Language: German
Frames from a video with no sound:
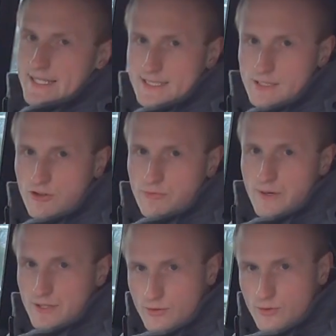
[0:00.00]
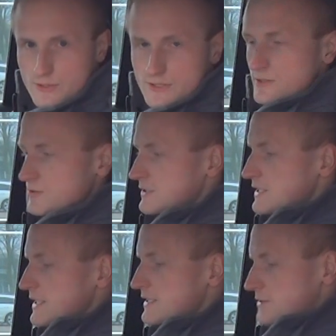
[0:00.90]
jetzt auf meine Größe
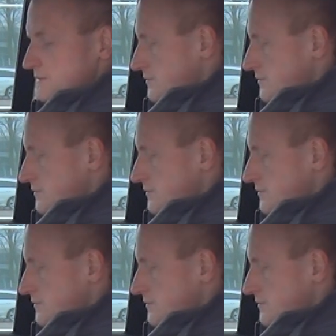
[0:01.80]
justiert